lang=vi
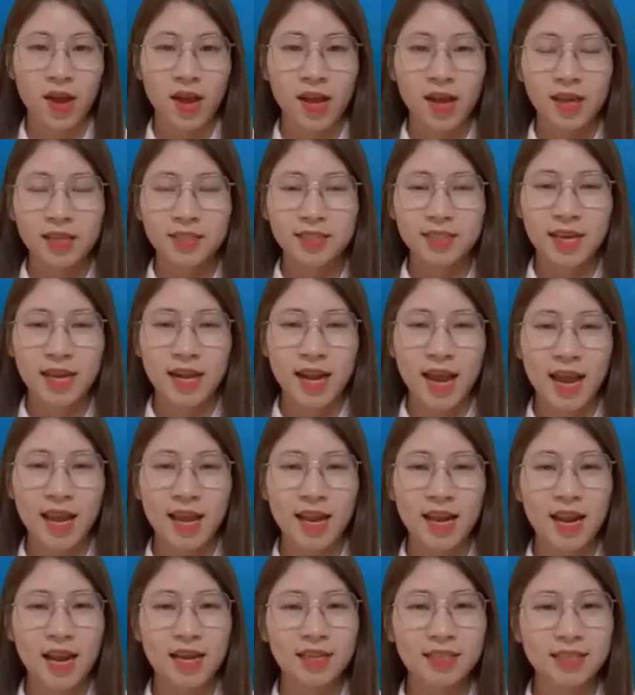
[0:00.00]
Trên đây
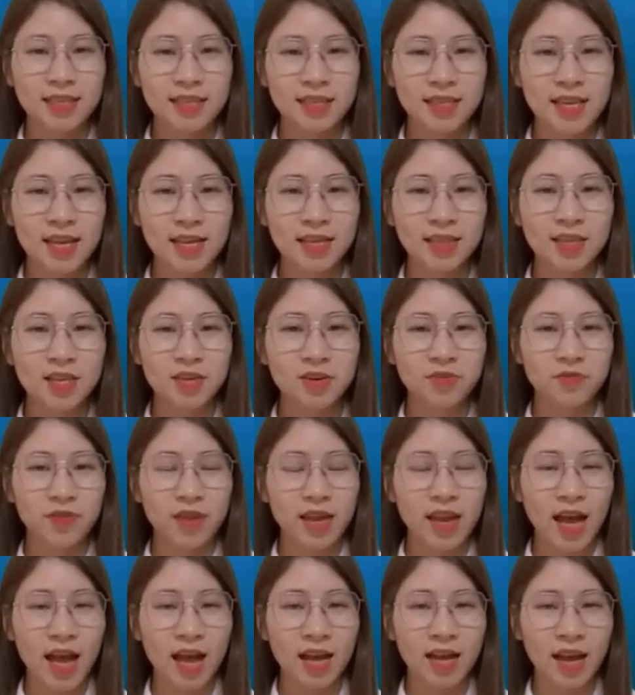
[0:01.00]
là chi tiết tử vi
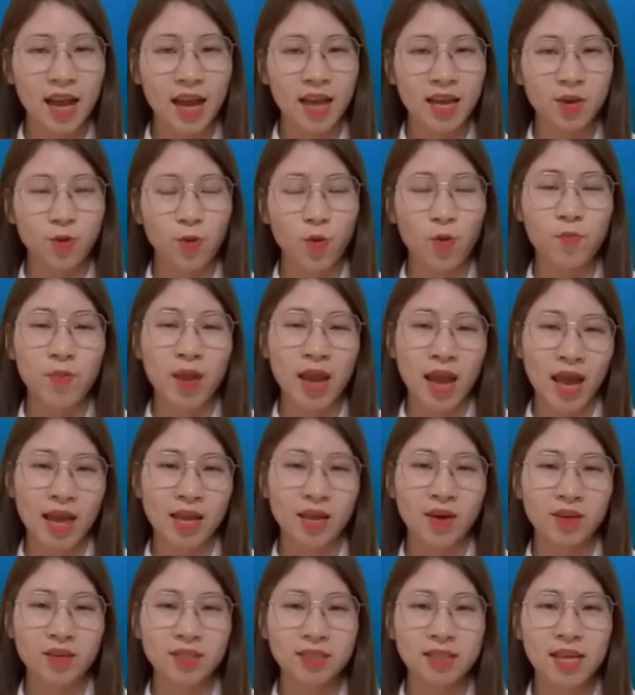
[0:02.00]
hàng ngày của 12
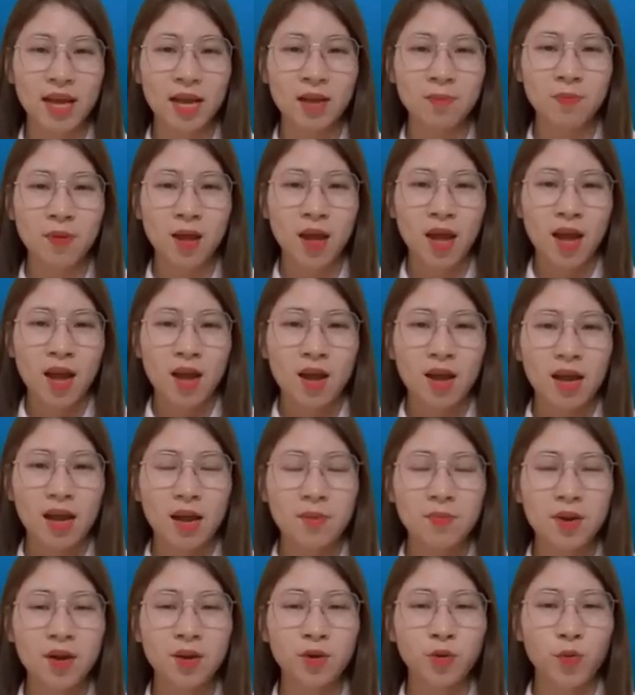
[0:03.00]
con giáp. Cảm
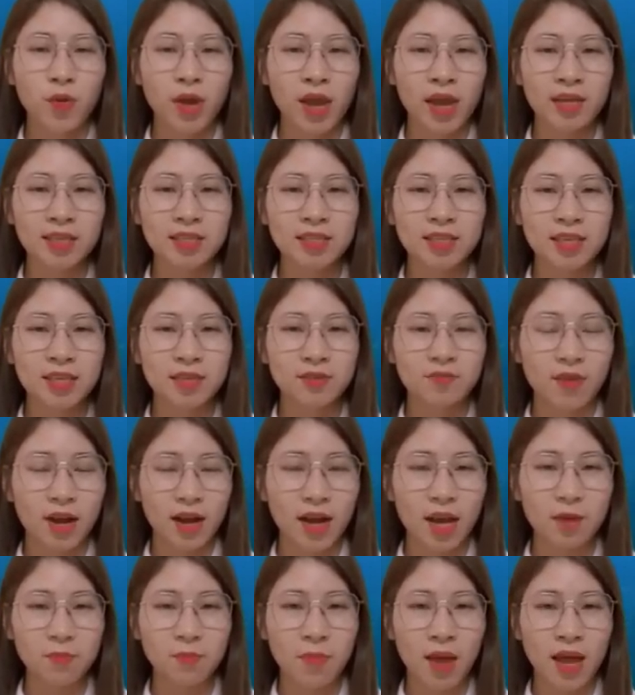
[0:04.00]
ơn quý anh chị và
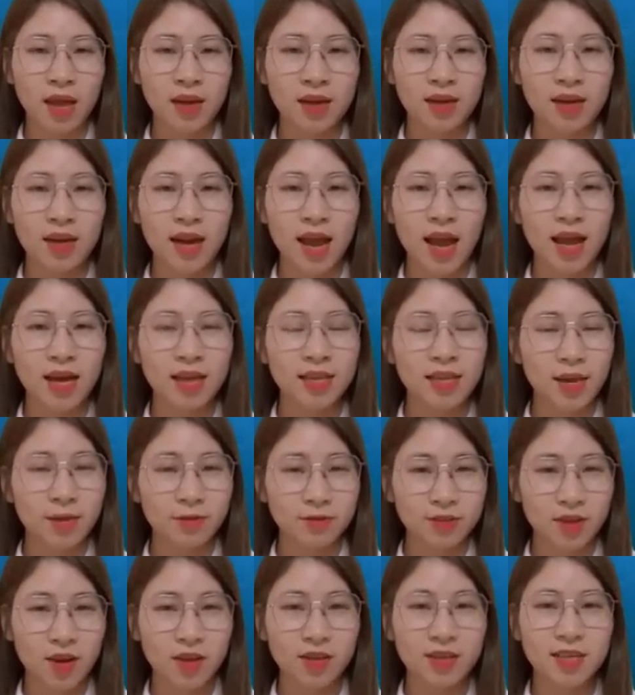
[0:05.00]
các bạn đã theo
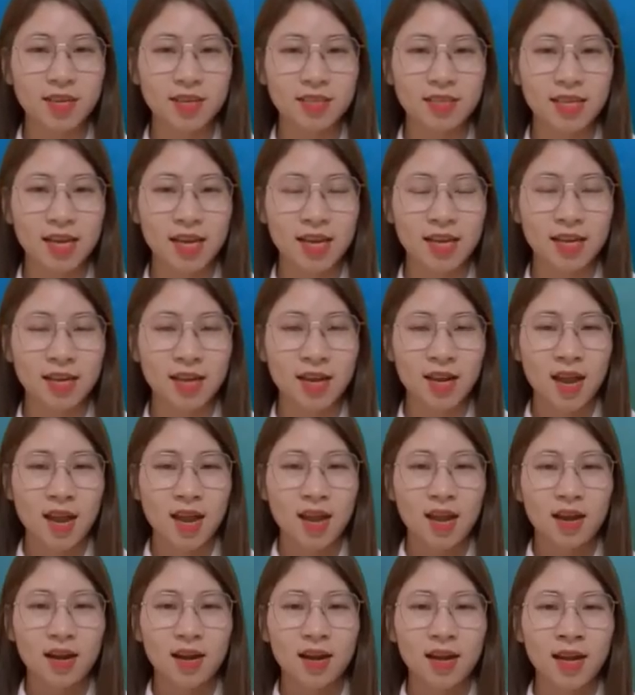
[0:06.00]
dõi chương trình.
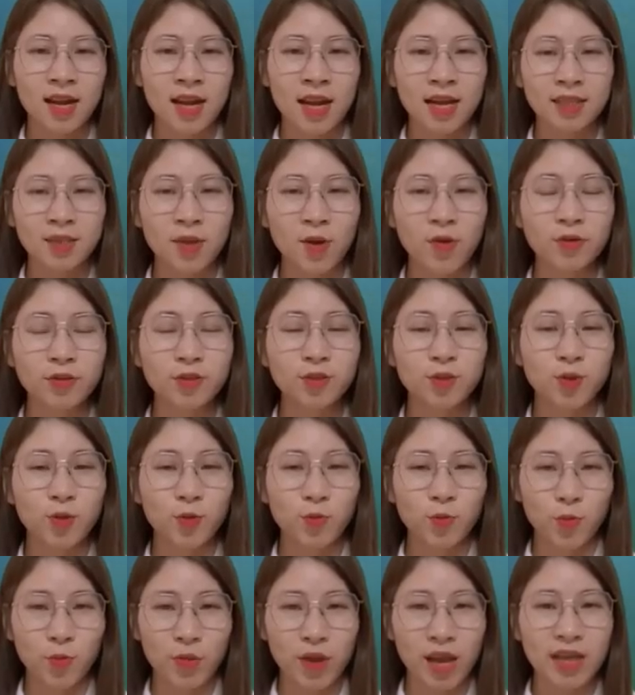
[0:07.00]
Lịch Ngày Tốt chúc
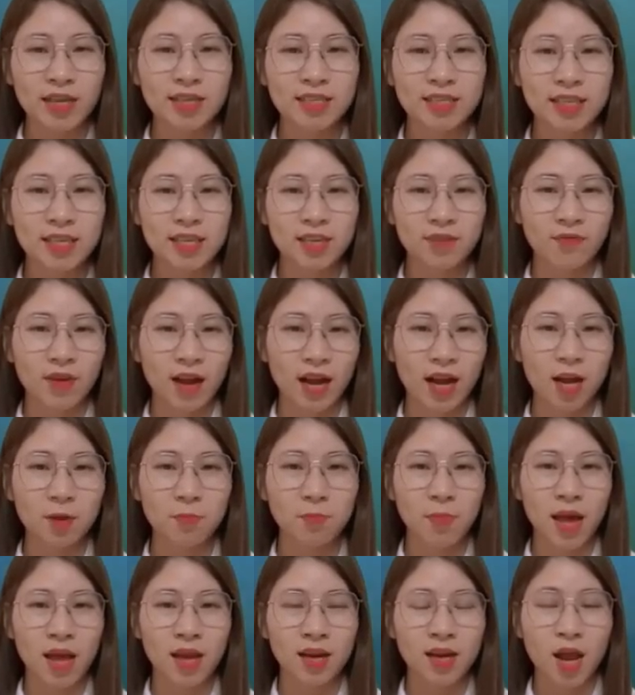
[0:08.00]
quý anh chị và các
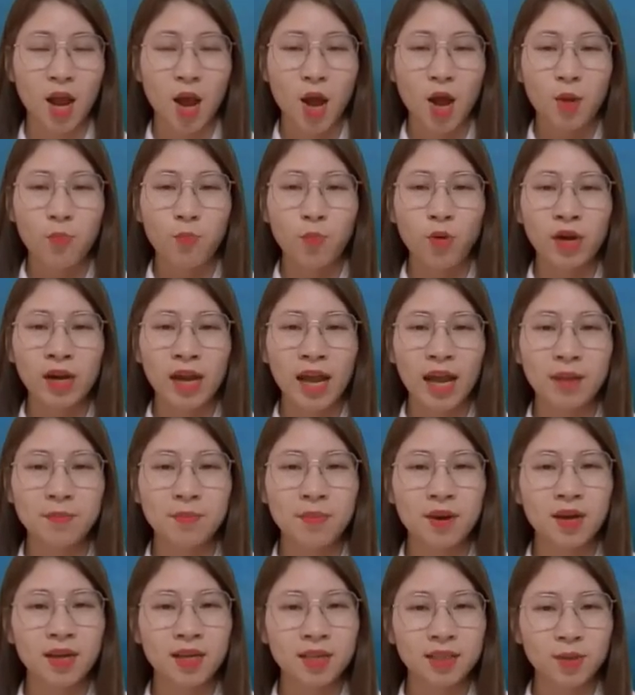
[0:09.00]
bạn một ngày
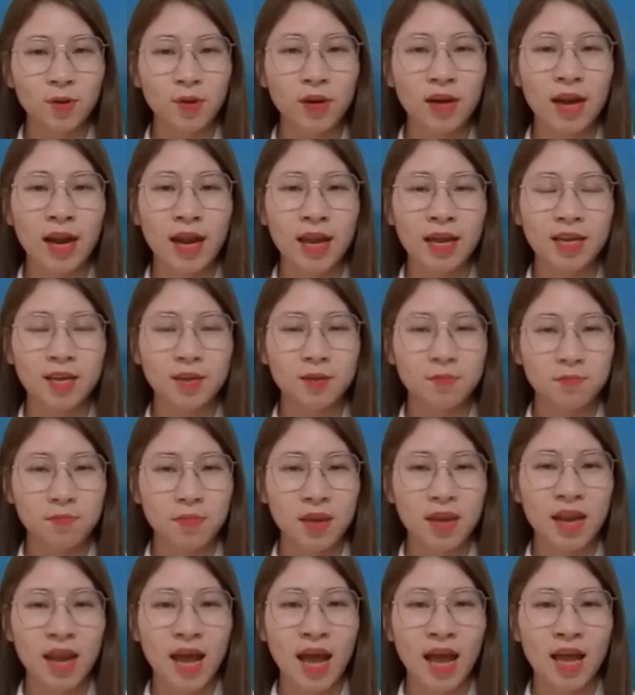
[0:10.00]
mới tốt lành,
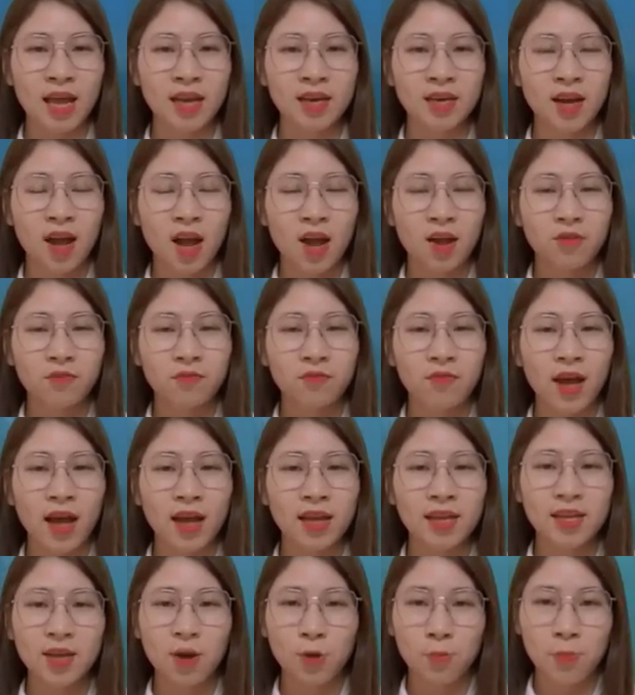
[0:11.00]
bình an và
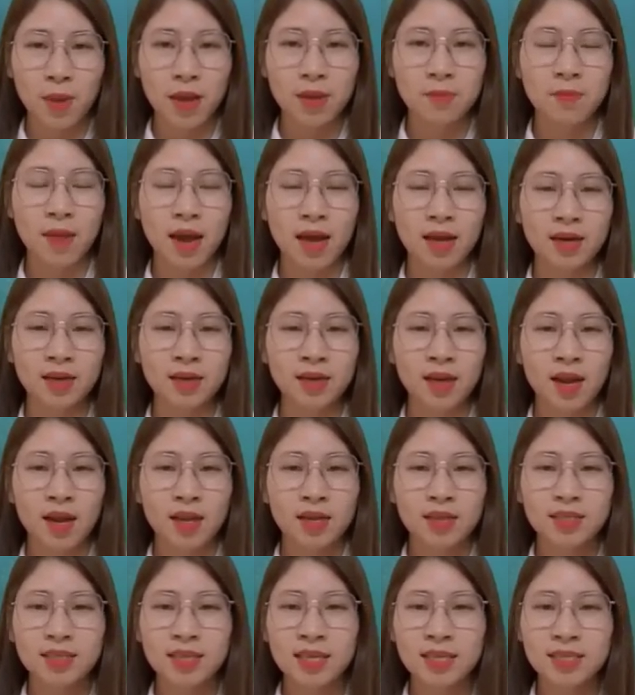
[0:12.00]
nhiều may mắn.
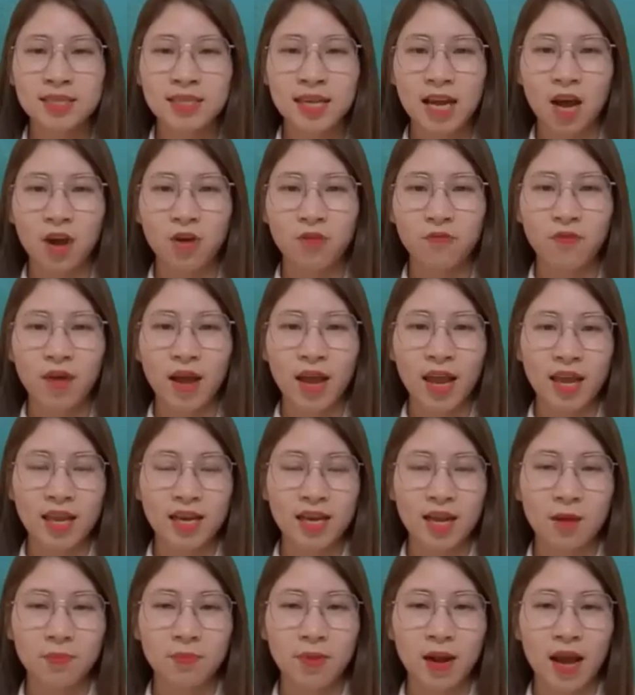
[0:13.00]
Xin chào và hẹn
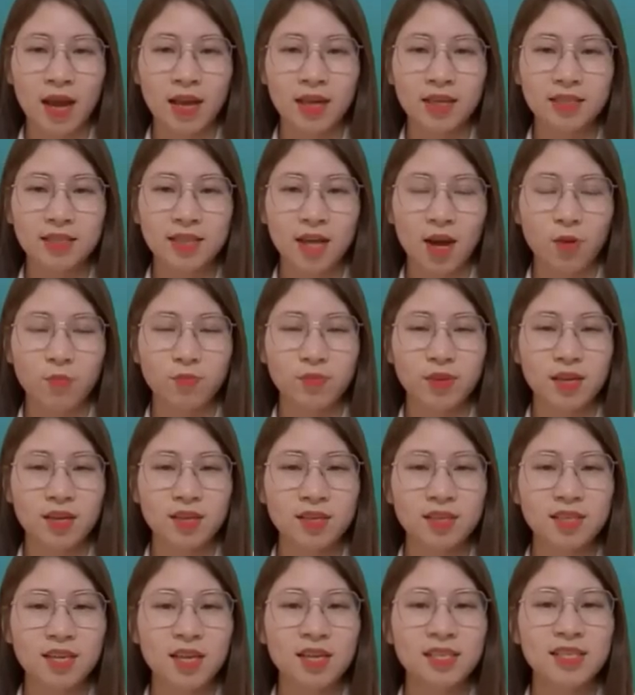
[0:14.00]
gặp lại trong những
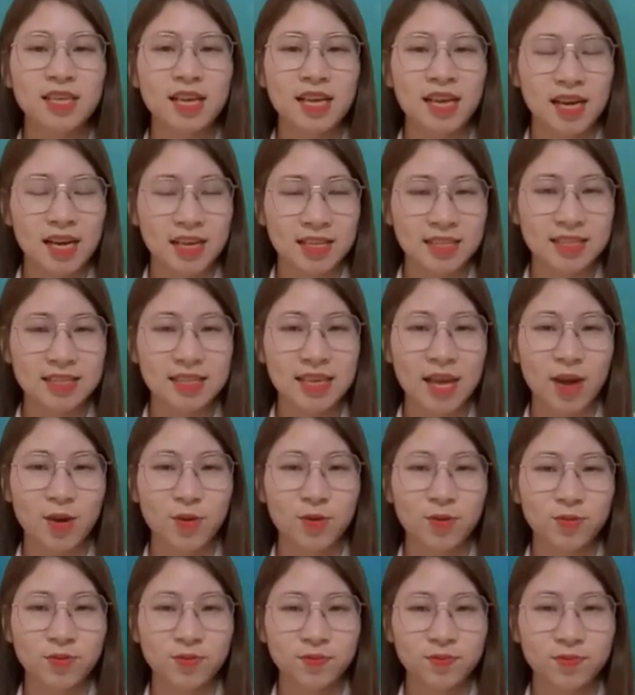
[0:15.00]
chương trình lần sau.